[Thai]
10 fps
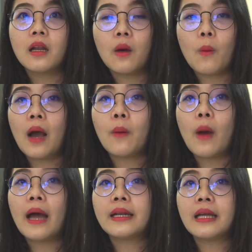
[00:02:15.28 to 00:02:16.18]
ระหว่าง
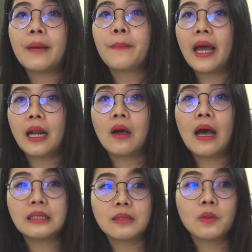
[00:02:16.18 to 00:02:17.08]
วันเนี่ยแบตเรา
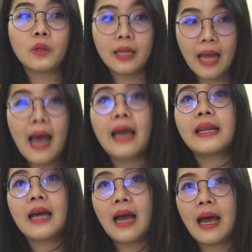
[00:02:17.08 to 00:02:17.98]
อาจจะหมดได้
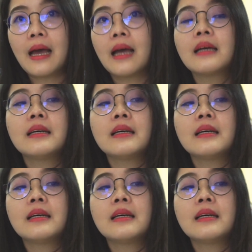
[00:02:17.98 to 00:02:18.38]
นะคะ